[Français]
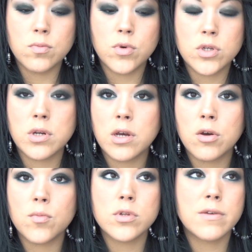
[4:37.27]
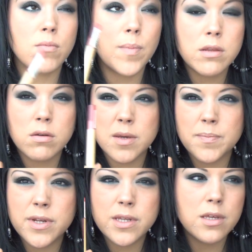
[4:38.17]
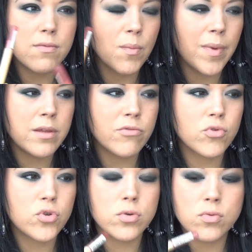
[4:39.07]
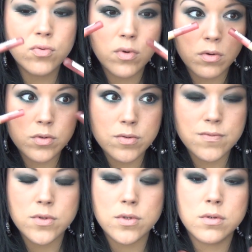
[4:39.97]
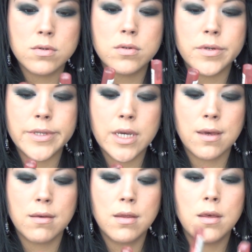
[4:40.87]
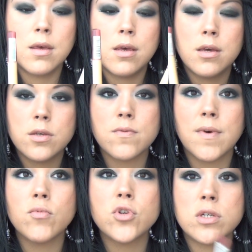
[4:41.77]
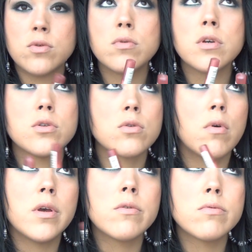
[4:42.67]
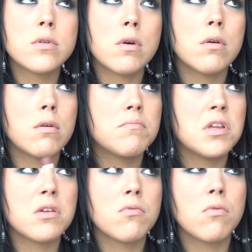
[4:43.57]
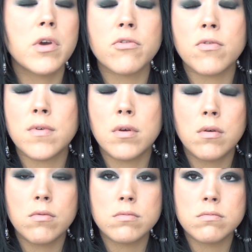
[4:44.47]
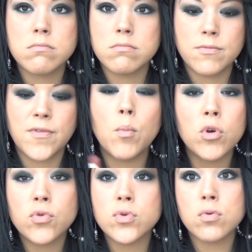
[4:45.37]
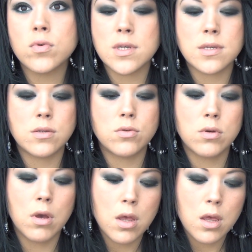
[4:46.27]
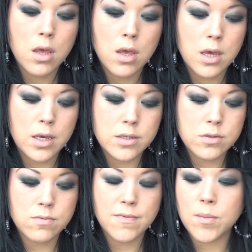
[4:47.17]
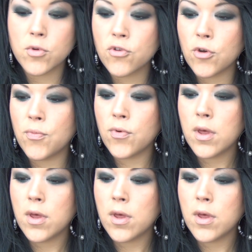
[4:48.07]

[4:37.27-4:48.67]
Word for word: Moi je les recommande, ils vont pas dans les plis, ils font pas des trucs chelous en dessous de vos yeux, ni rien. Ils sont vraiment géniaux et je crois qu'ils coûtent genre euh, peut-être 1,80€ ou enfin moins de 2€ ça c'est sûr. Et ils sont vraiment top.